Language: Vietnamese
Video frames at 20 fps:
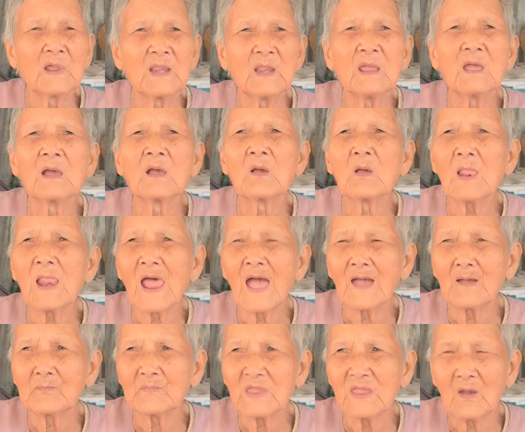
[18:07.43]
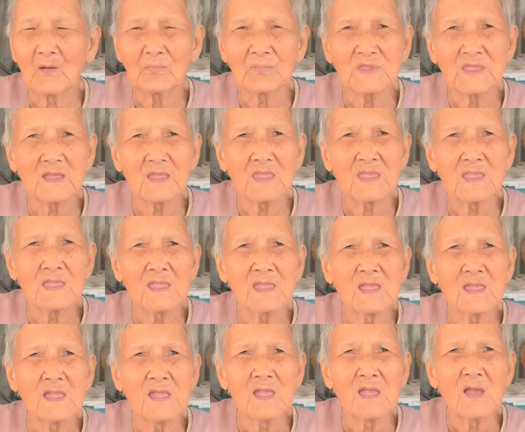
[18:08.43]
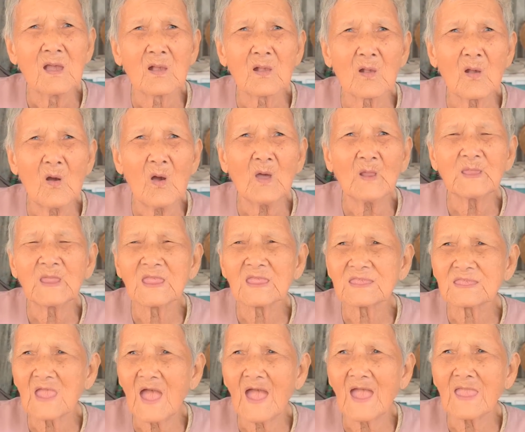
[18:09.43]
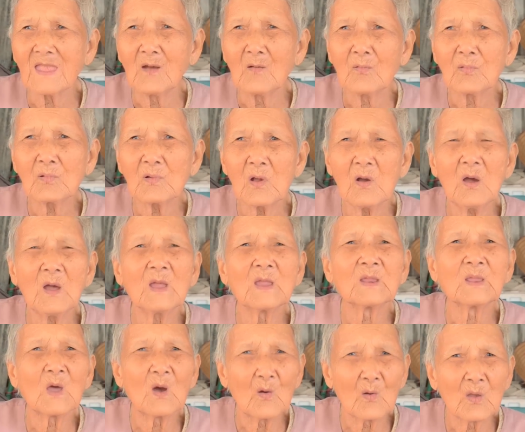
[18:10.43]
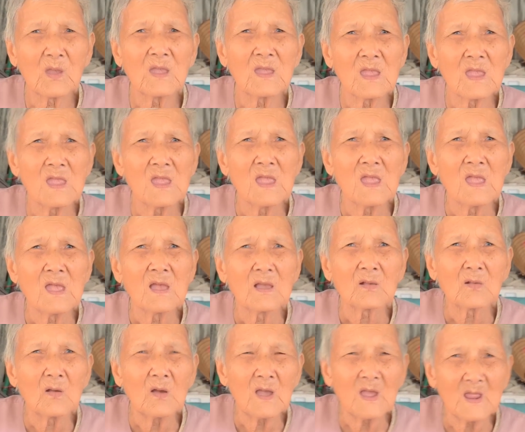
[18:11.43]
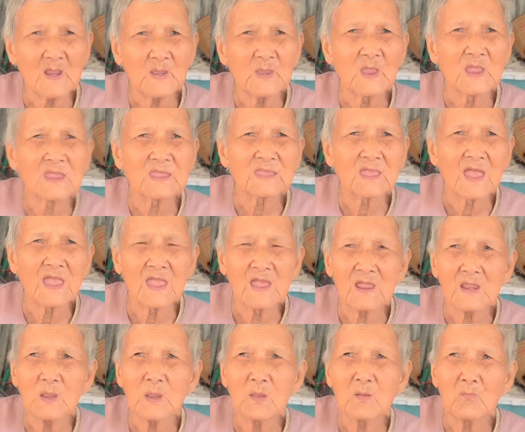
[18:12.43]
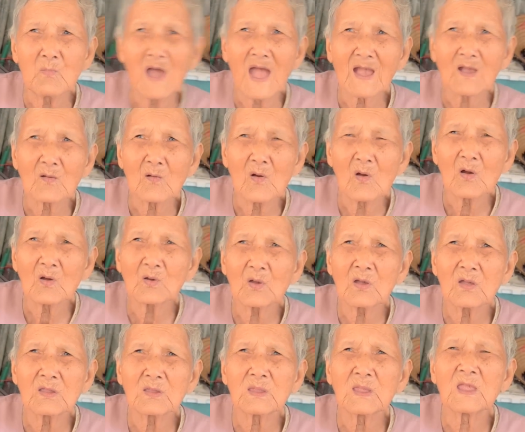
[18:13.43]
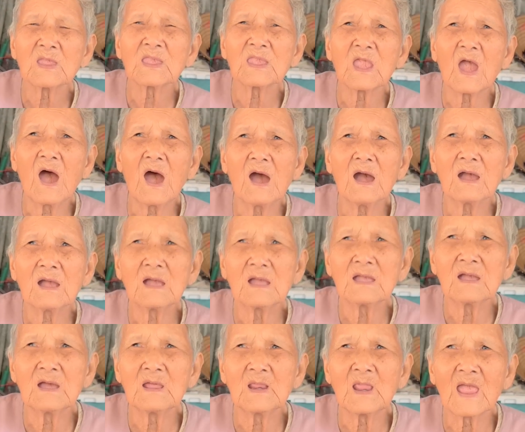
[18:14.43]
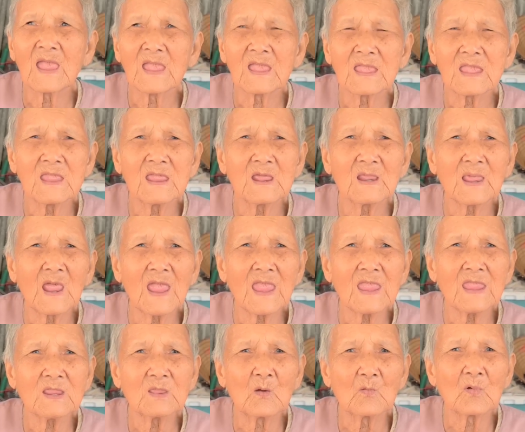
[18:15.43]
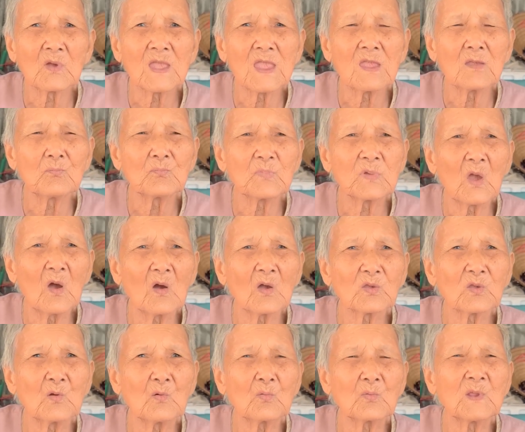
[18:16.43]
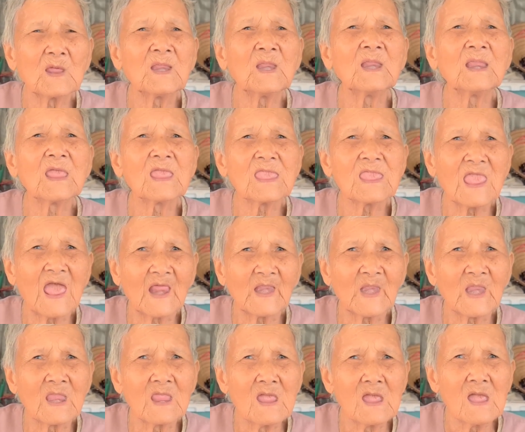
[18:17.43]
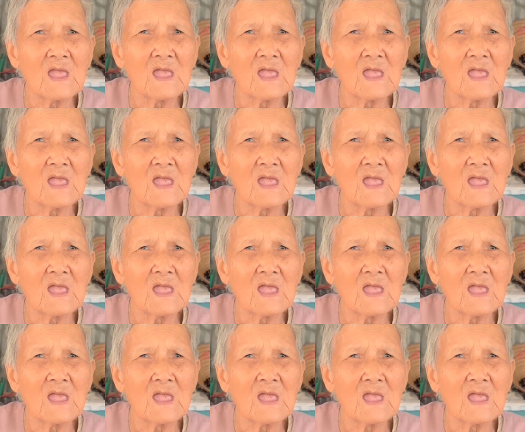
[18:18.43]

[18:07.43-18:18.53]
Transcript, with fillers: mình đừng có lạm dụng đây yeah. Dạ. có thì xài không có thì không yeah. Dạ. có ít thì xài ít bà con hơn trên chào người này đi thấy tổng nghiệp cho yeah. đến đi dành